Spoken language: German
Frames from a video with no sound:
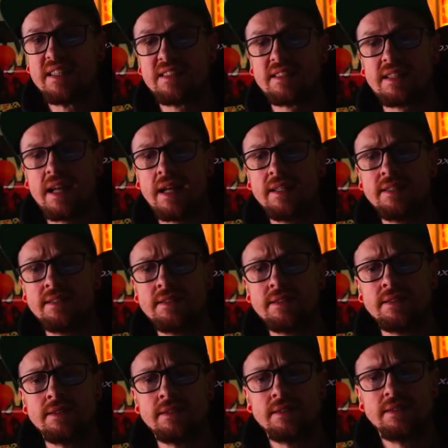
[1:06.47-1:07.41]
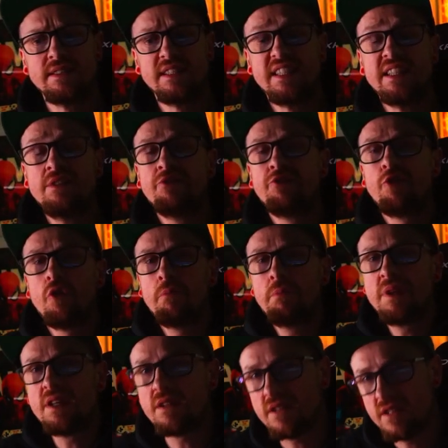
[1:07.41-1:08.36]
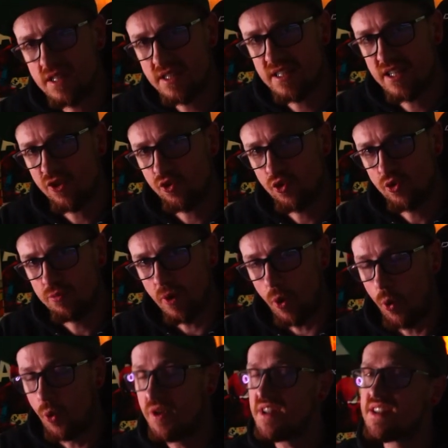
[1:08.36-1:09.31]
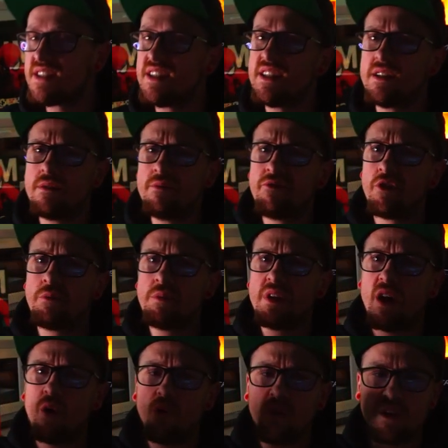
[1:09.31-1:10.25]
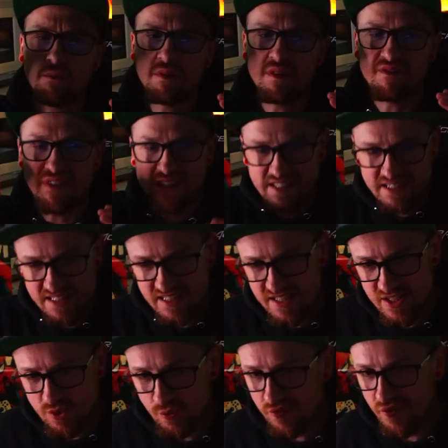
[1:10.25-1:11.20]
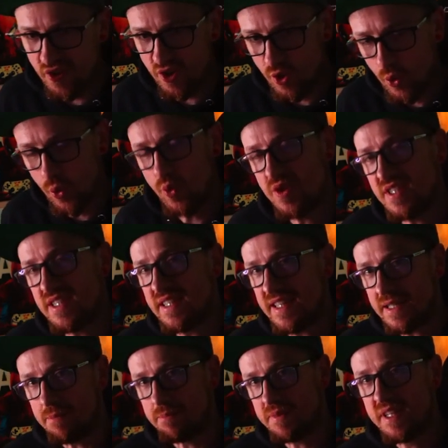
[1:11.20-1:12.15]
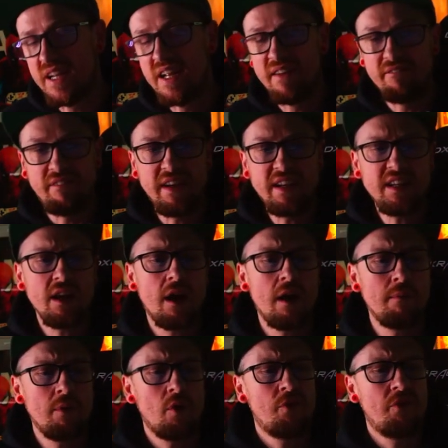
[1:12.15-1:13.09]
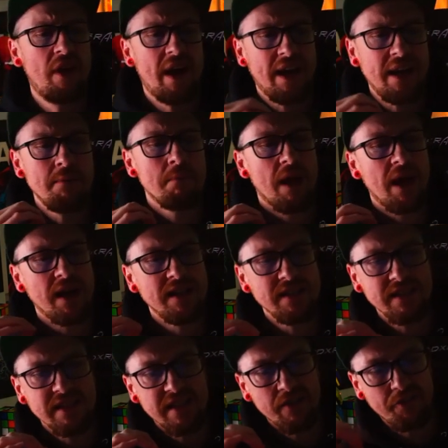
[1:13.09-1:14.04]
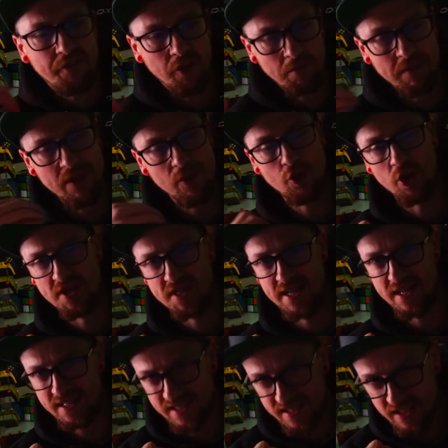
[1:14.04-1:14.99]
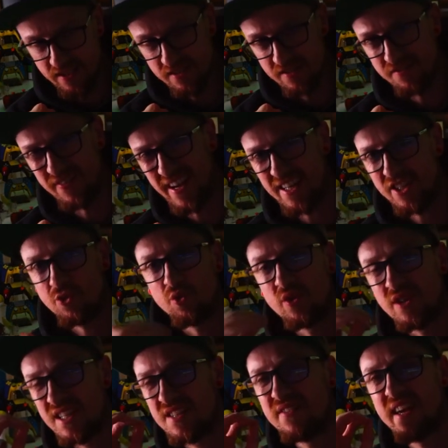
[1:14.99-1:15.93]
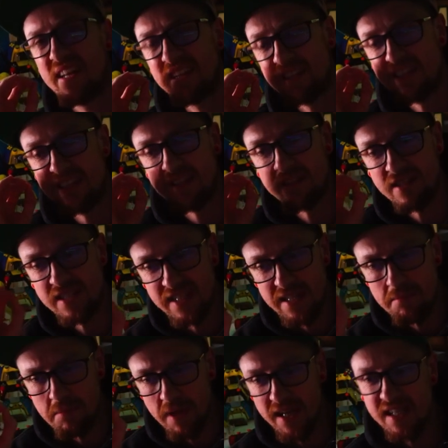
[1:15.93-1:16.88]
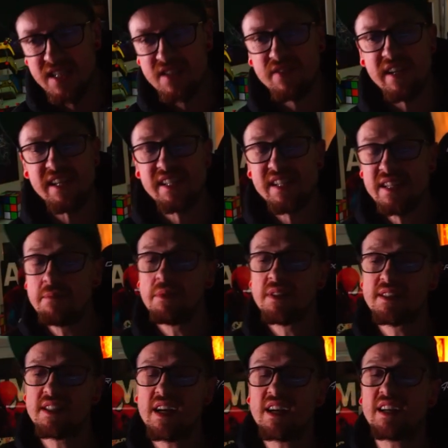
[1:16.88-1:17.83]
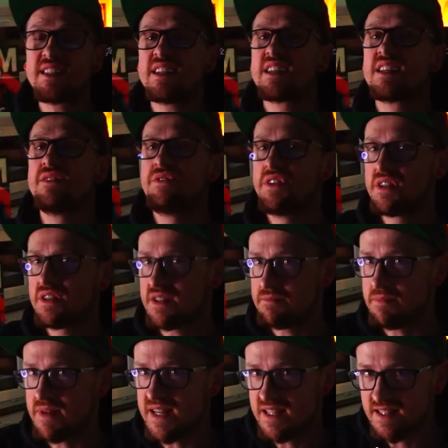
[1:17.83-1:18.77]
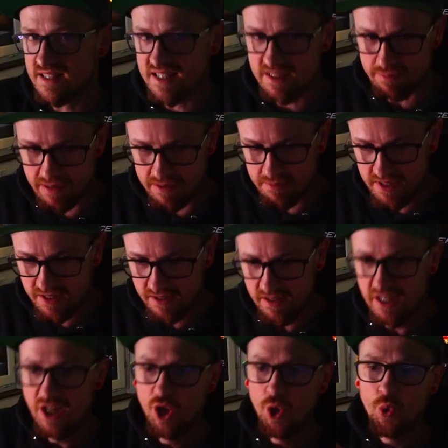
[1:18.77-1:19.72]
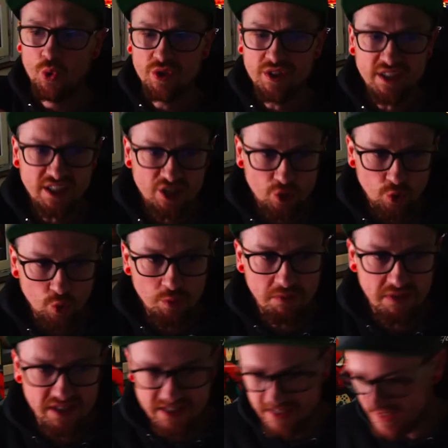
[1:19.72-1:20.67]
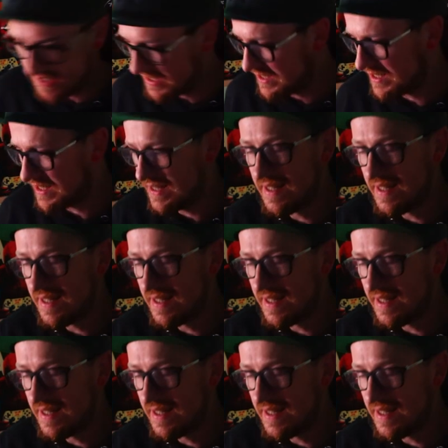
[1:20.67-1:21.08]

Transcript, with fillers: dann informiere ich darüber. Und es, ich informiere auch immer, was es zu verlosen gibt. Wenn ihr aber auf einmal von mir kontaktiert werdet, und das werdet ihr niemals, weil ich immer sage, der Gewinner gemeldet sich bei mir und nicht umgedreht,